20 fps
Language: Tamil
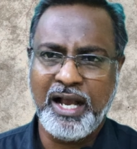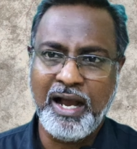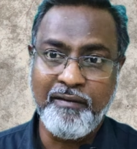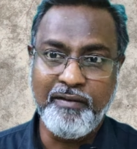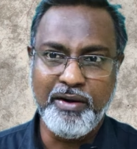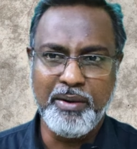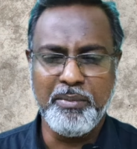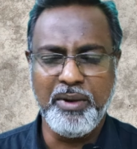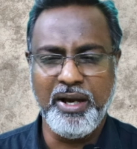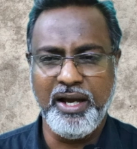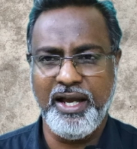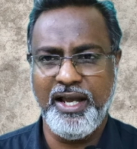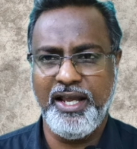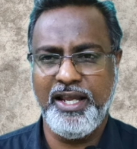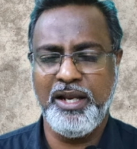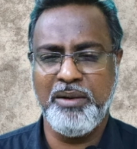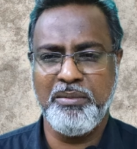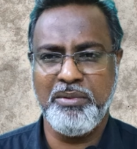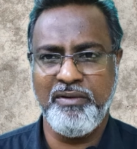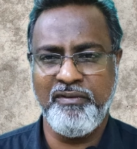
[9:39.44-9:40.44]
கவனமாக
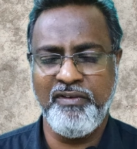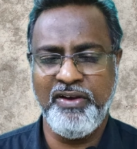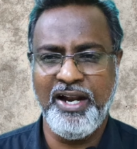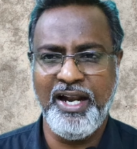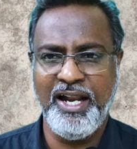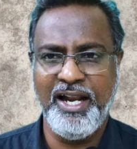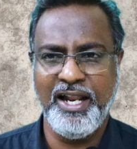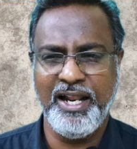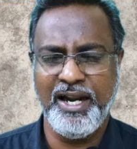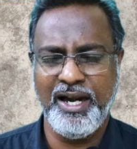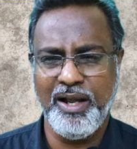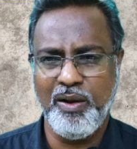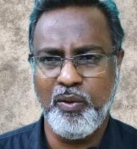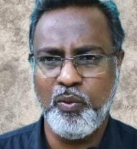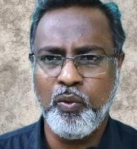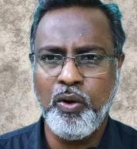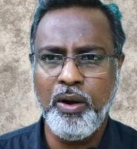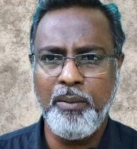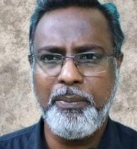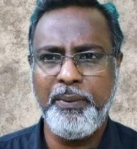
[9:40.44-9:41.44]
இனிமேல் வேலையில் இருங்க
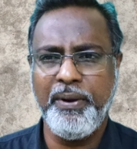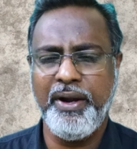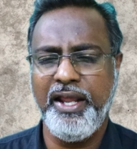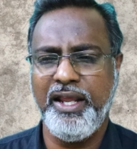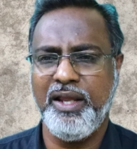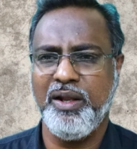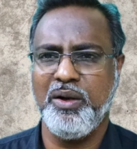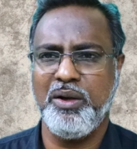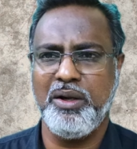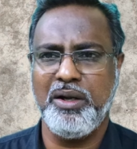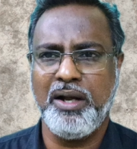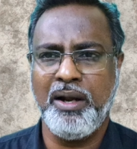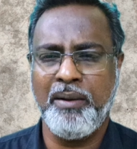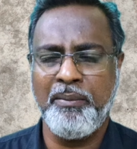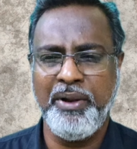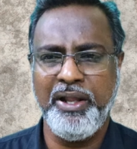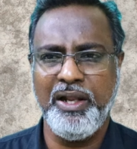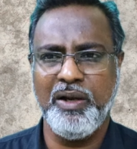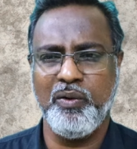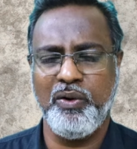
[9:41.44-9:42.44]
ஓப்பி அடிக்கணும்
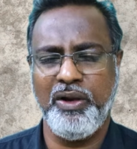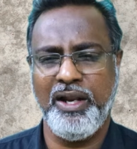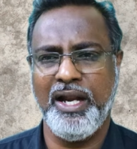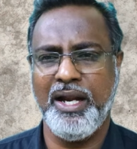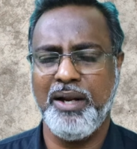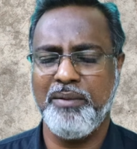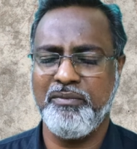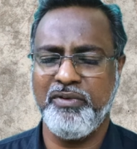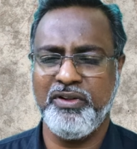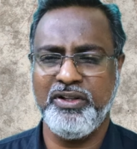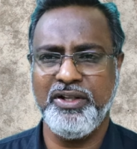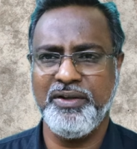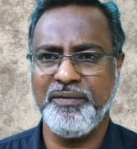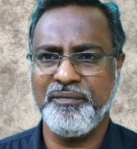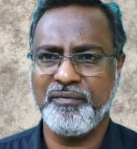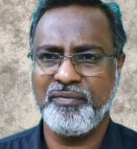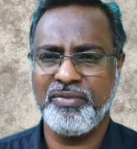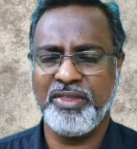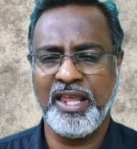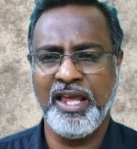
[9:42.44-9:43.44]
அப்படிங்கிற ஒரு எண்ணம் வந்து
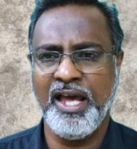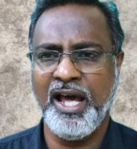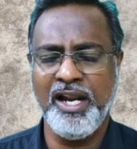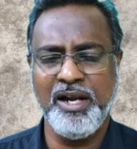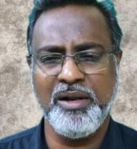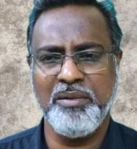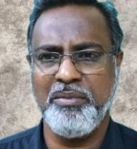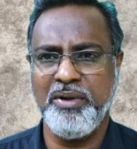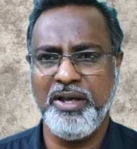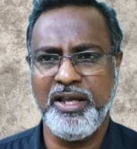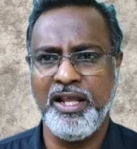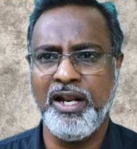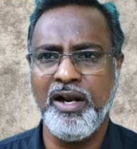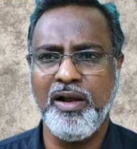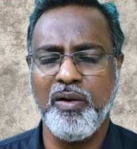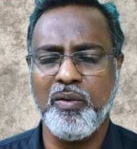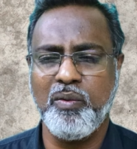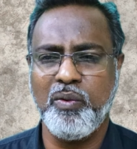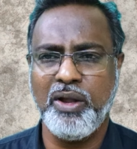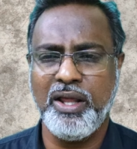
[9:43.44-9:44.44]
யாருக்குமே
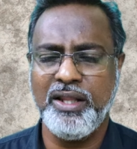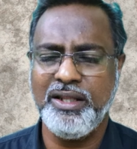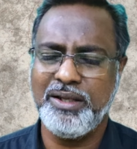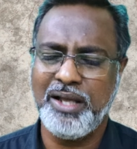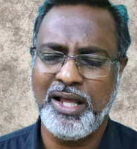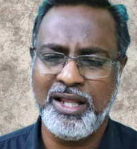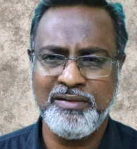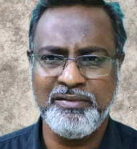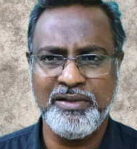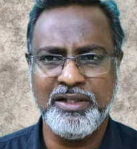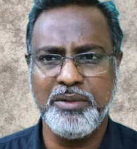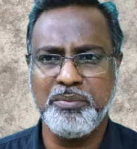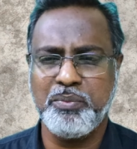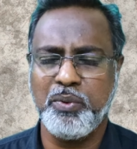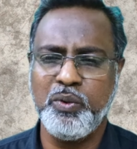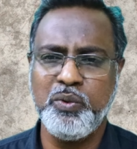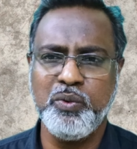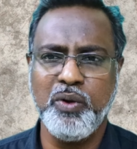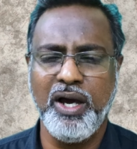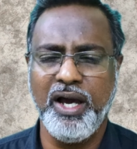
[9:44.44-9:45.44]
இருக்கக்கூடாது அது வந்து
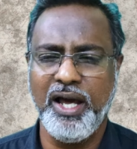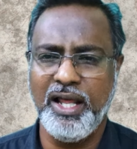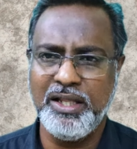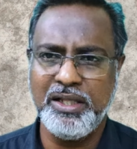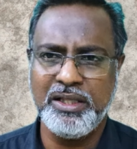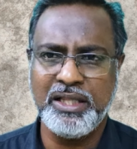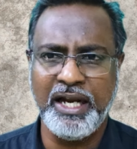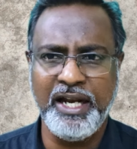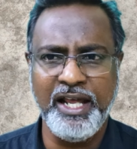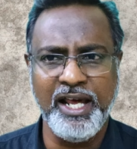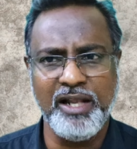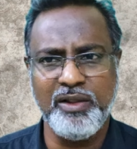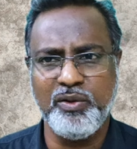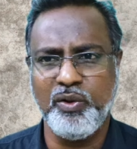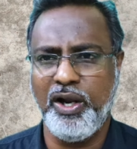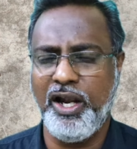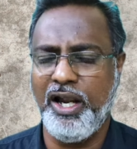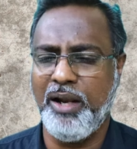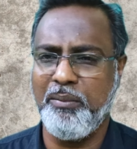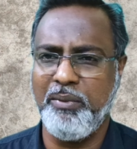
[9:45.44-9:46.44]
பொதுவாக அது தனியார்
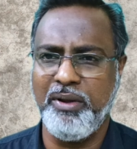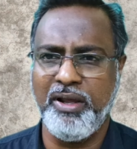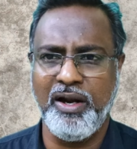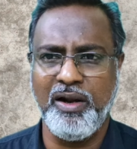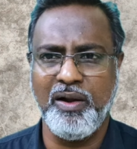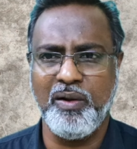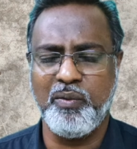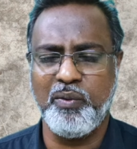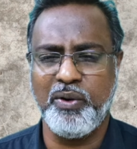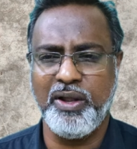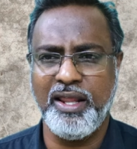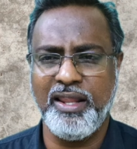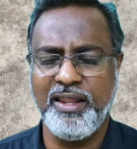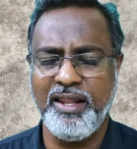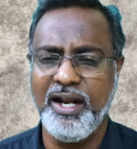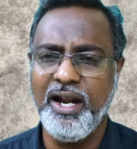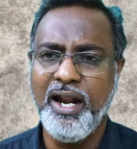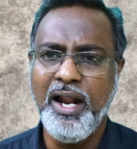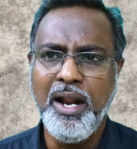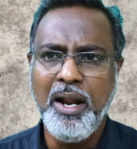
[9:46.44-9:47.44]
துறையிலையுமே இருக்கக்கூடாது
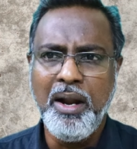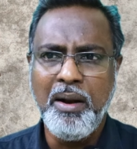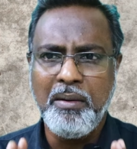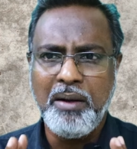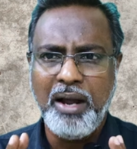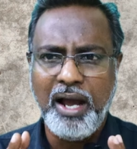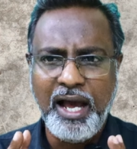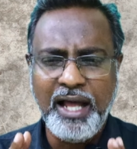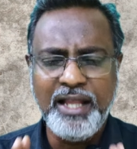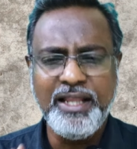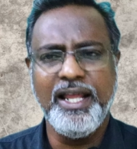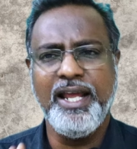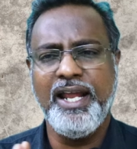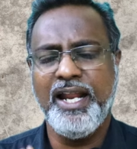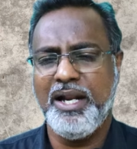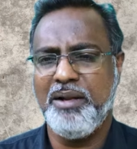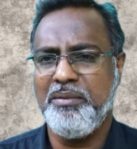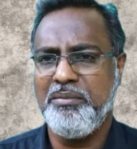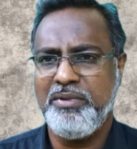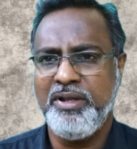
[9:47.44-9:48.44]
தான் அந்த
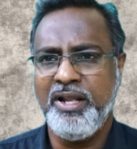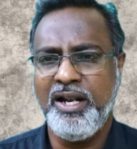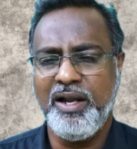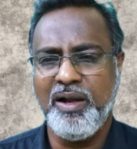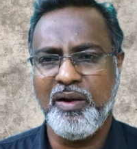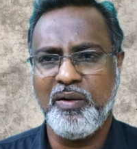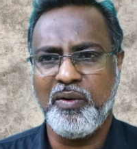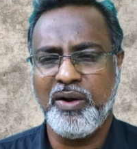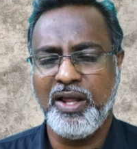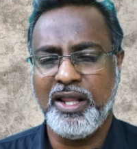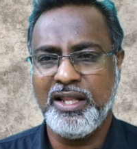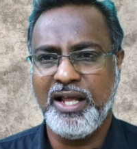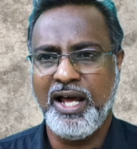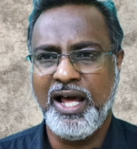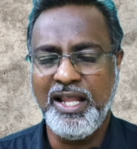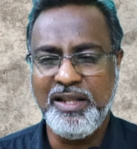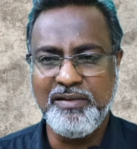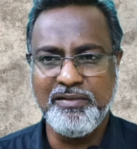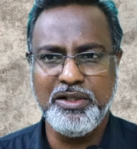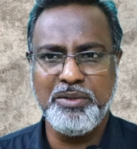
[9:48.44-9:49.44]
எண்ணம் இருக்கக்கூடாது
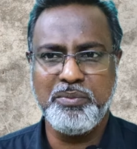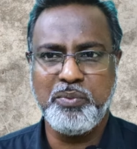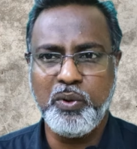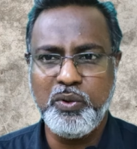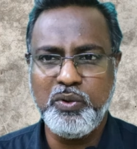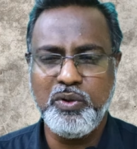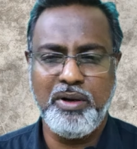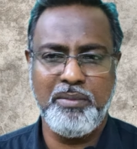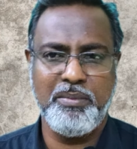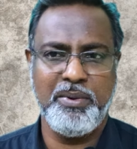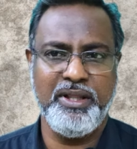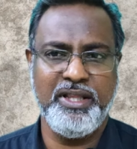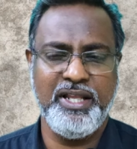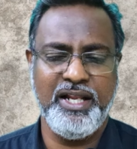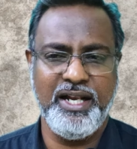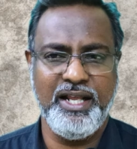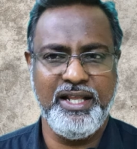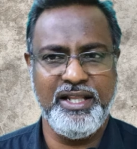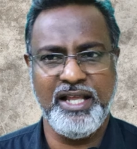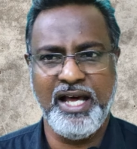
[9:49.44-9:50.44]
அது வந்து பொதுவாக
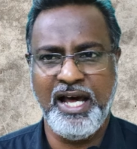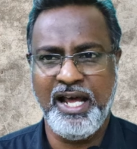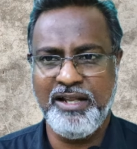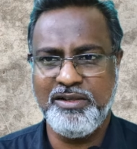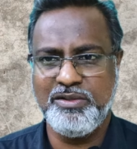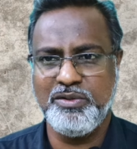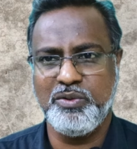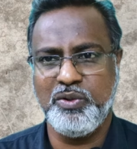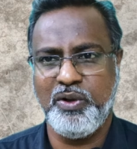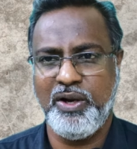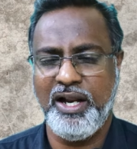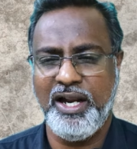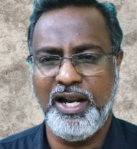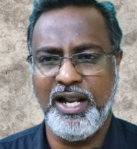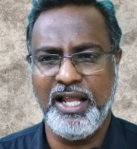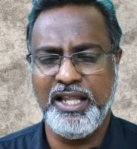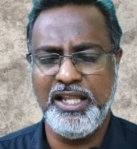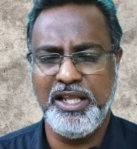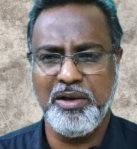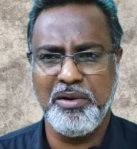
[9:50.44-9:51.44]
பார்த்தீங்கன்னா இந்த அரசு
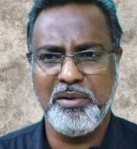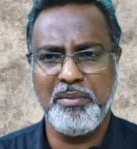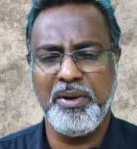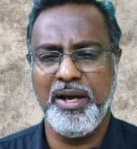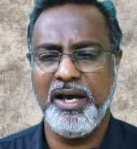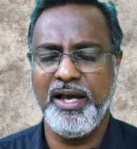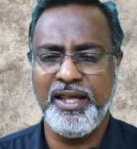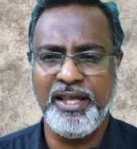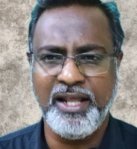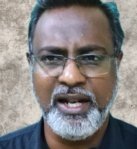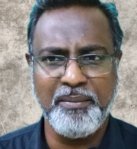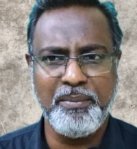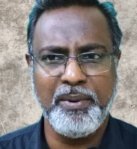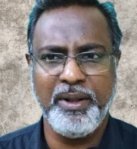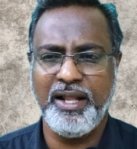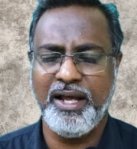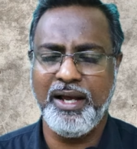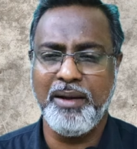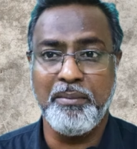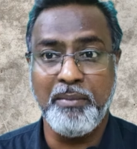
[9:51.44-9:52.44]
துறைகளில் அதிகமாக
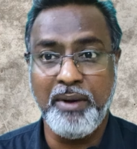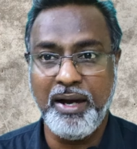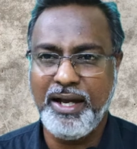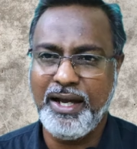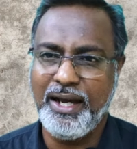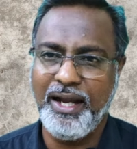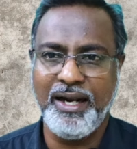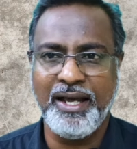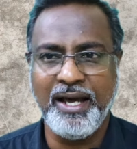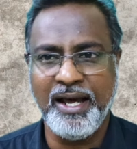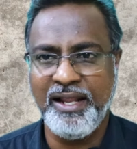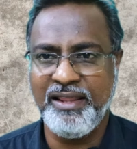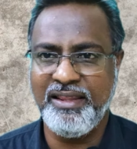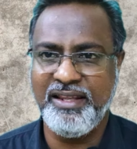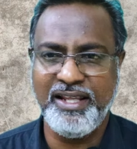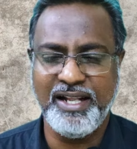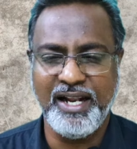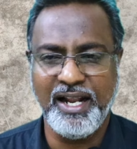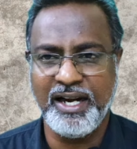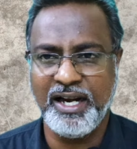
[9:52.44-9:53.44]
இருப்பதாக மக்கள்
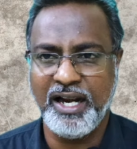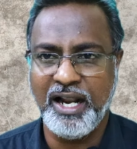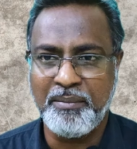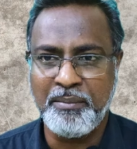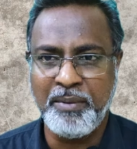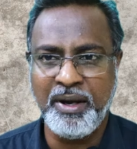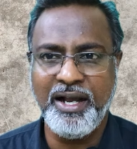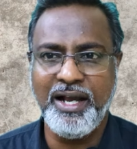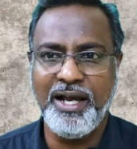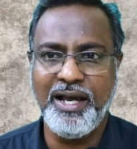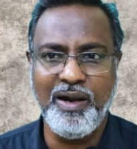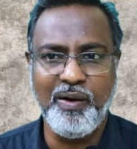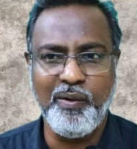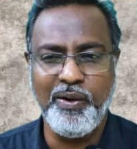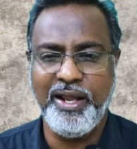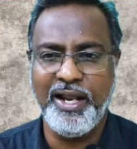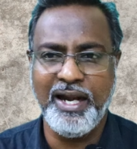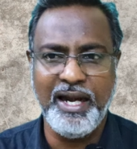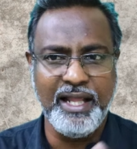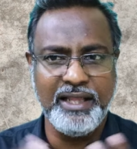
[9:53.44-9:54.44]
கருதுகிறார்கள்
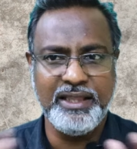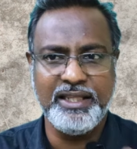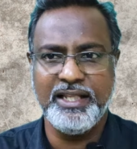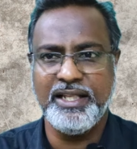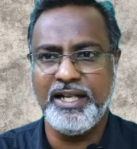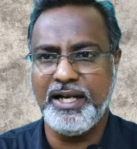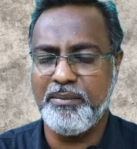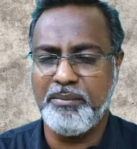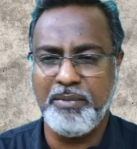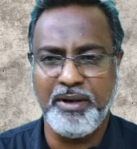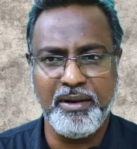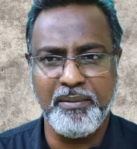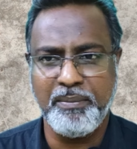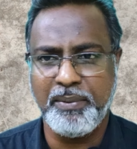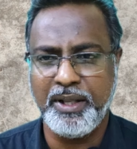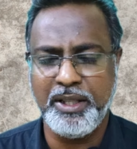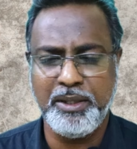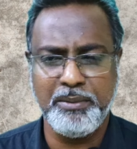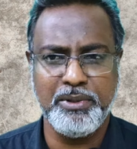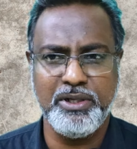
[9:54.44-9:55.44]
மக்களுடைய எண்ணத்தை தான் நம்ம இங்கே
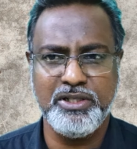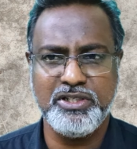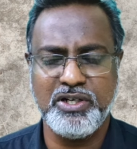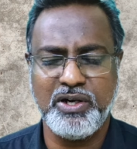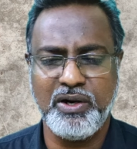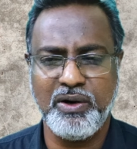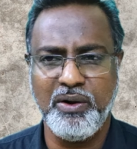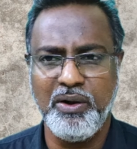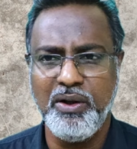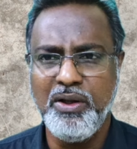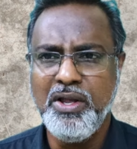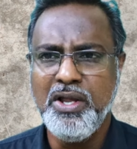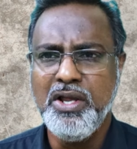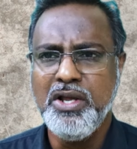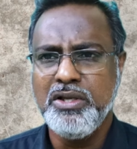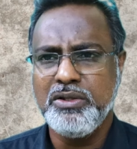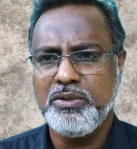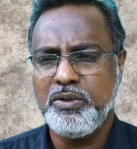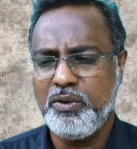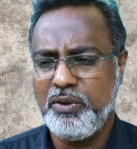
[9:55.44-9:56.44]
பிரதிபலிச்சுட்டு இருக்கோம்
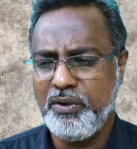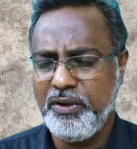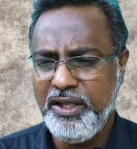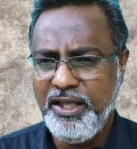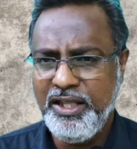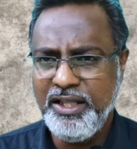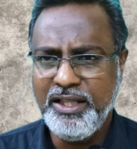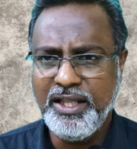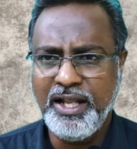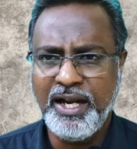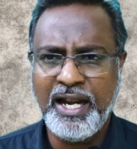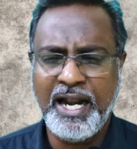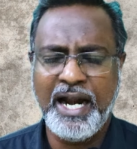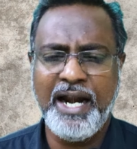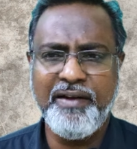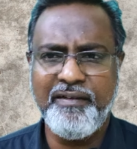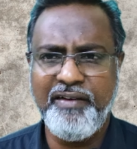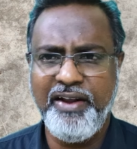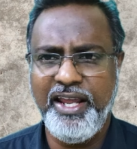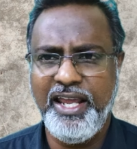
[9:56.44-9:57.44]
ஸோ இந்த
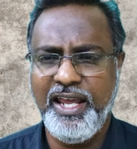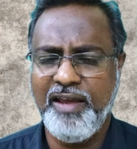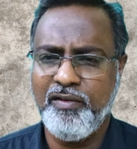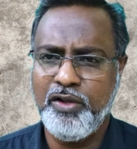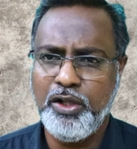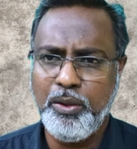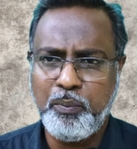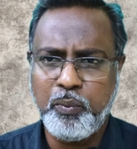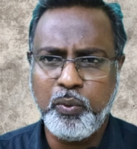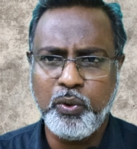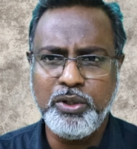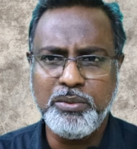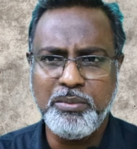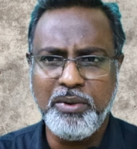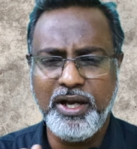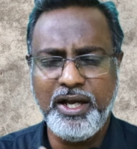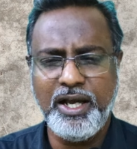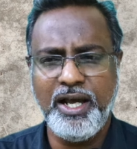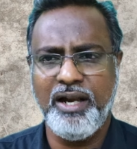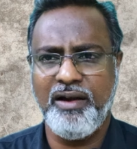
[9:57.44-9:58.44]
நடவடிக்கையை வந்து
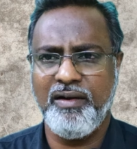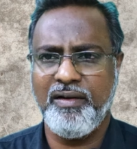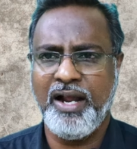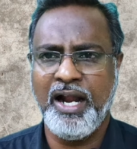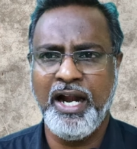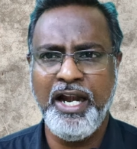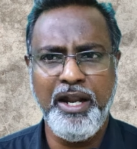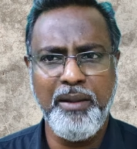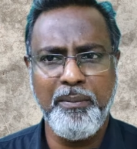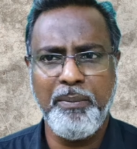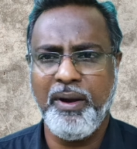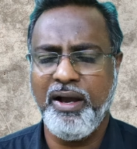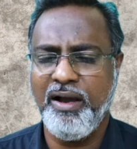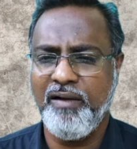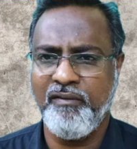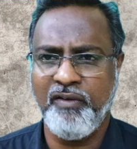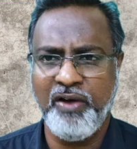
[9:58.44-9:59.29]
பொதுமக்கள் கண்டிப்பாக